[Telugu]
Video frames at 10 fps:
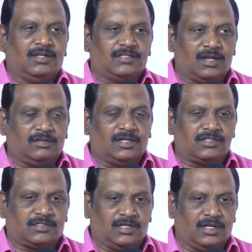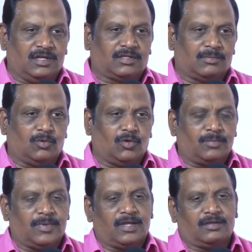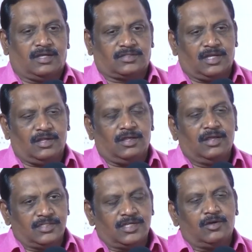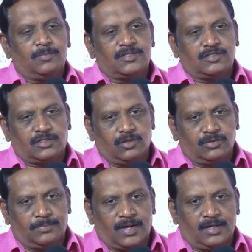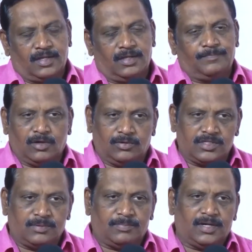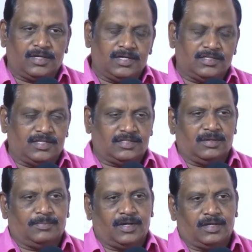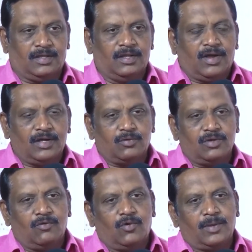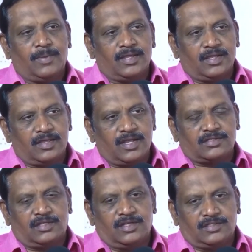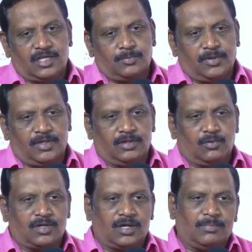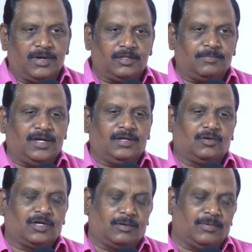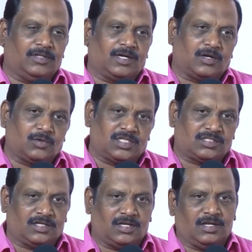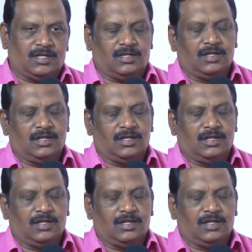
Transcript: నిజాలు తెలిస్తే తమ ఓటు బ్యాంక్ అసలే దిగజారుడు పరిస్థితిలో ఉంది పార్టీ తెలుగుదేశం పార్టీ అండ్ జనసేన పార్టీ వాటికి ఉన్న ఓటు బ్యాంక్ ఇంకా సార్ దిగజారిపోయి నూట డెబ్బై నూట ఐదు ఎక్కడ వచ్చేస్తుందనే